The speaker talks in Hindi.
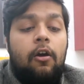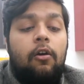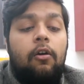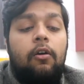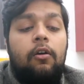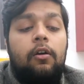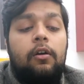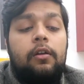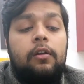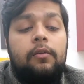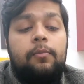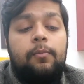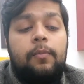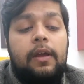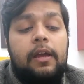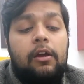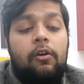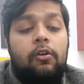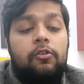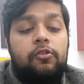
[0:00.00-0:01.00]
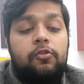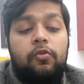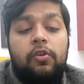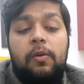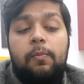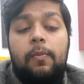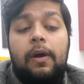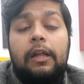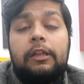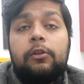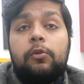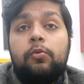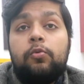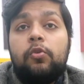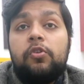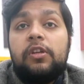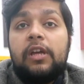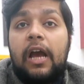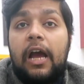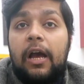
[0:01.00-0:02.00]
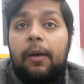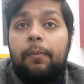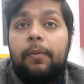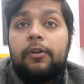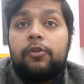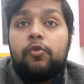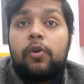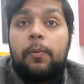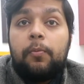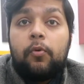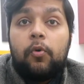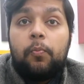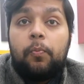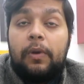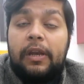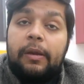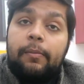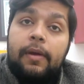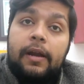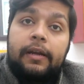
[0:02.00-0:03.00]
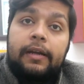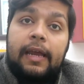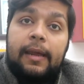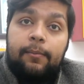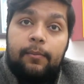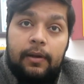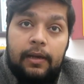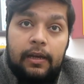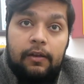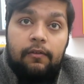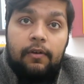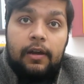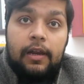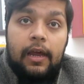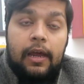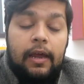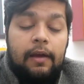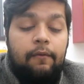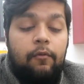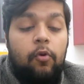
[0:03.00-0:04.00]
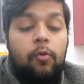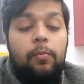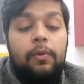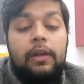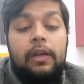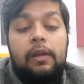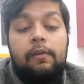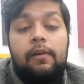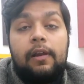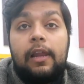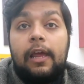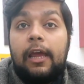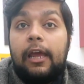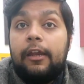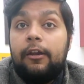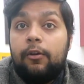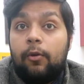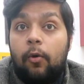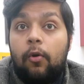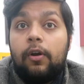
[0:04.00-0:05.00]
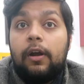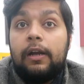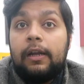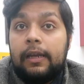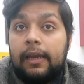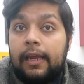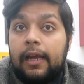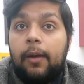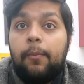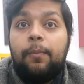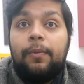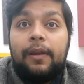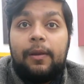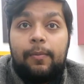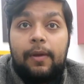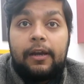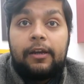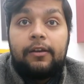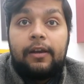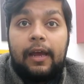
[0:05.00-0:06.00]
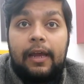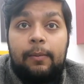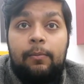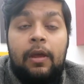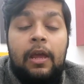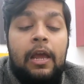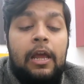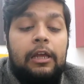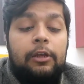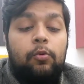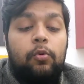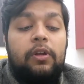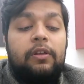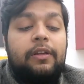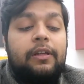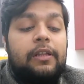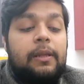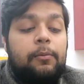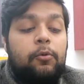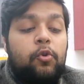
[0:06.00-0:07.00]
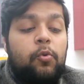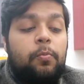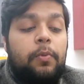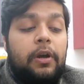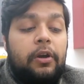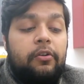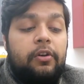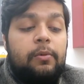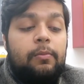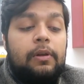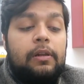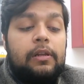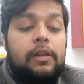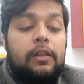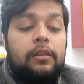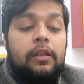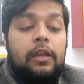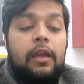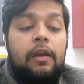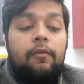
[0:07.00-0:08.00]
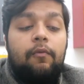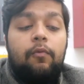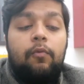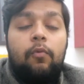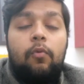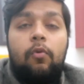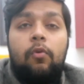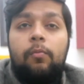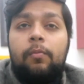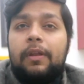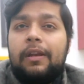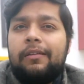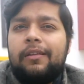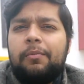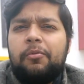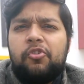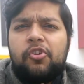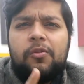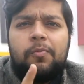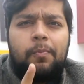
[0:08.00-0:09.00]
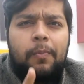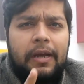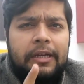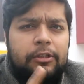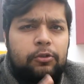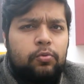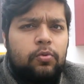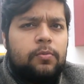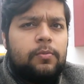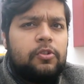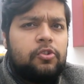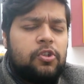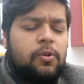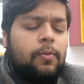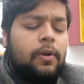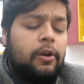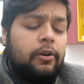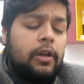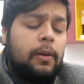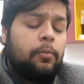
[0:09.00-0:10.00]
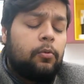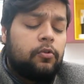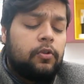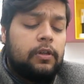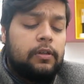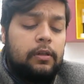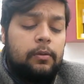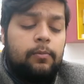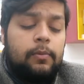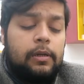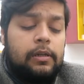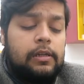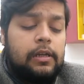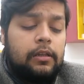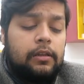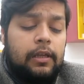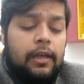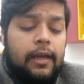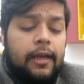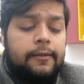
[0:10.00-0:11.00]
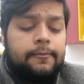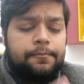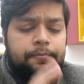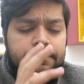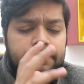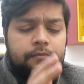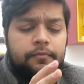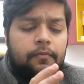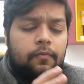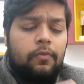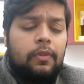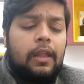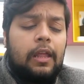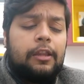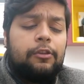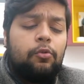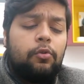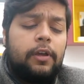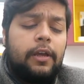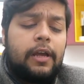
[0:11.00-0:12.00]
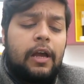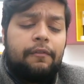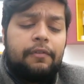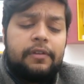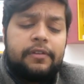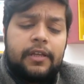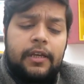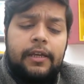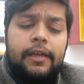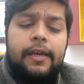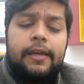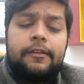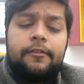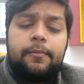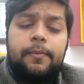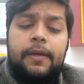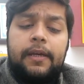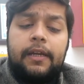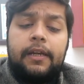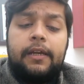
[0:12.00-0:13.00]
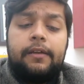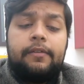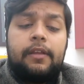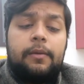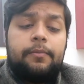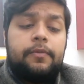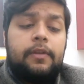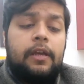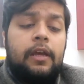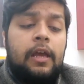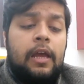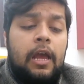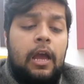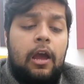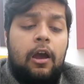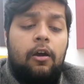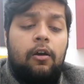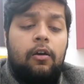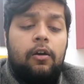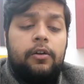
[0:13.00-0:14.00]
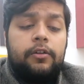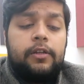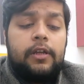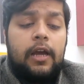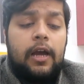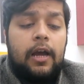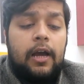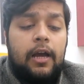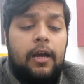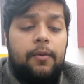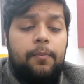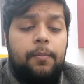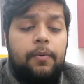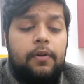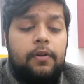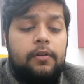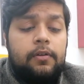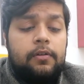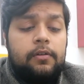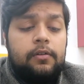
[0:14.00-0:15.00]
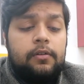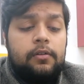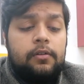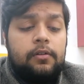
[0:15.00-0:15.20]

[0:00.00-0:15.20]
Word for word: और मैं और चीज़ों की बात करूँ तो यहाँ पर जो आपको प्ले टाइम मिलने वाला है वो मिलने वाला है नौ घंटे का प्लेबैक टाइम क्योंकि इसके अंदर आपको जो बैटरी मिल जाती है वो मेरे हिसाब से शायद बाईस सौ की बैटरी आपको उसके अंदर मिल जाती है जो कि काफ़ी सही है स्पीकर के हिसाब से और यहाँ पर